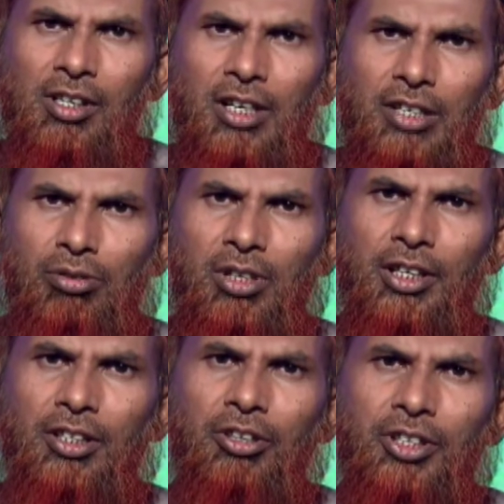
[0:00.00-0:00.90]
রাসুলের
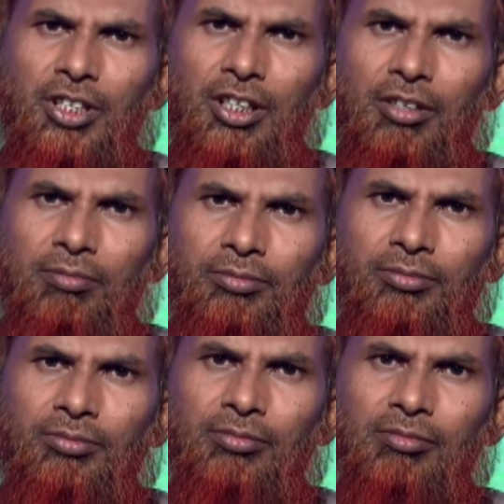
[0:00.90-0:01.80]
হৃদয়কে
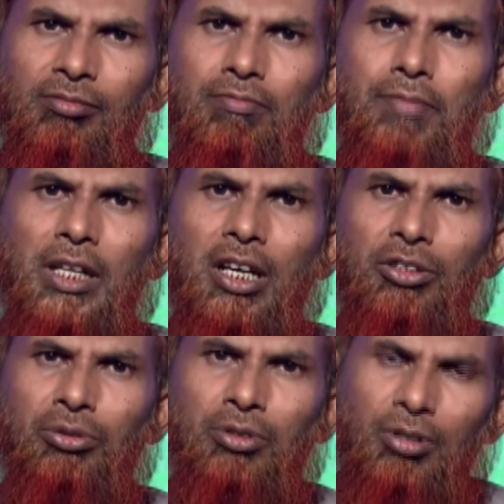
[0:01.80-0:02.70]

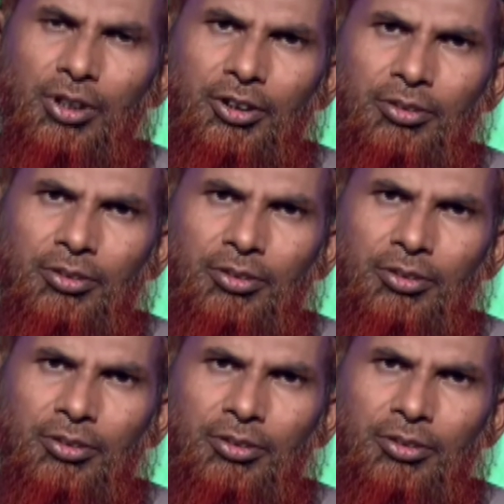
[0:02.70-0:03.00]
ব্যথাতুর করে